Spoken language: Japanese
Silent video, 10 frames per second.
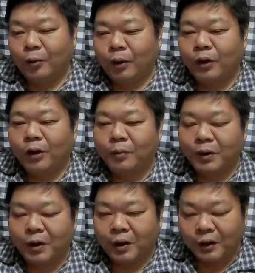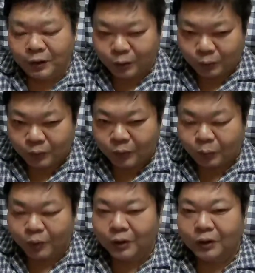旅客機みたいな感じの飛
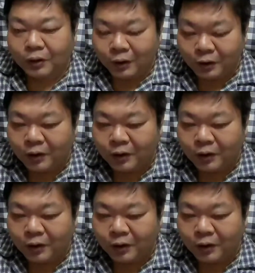行機ですか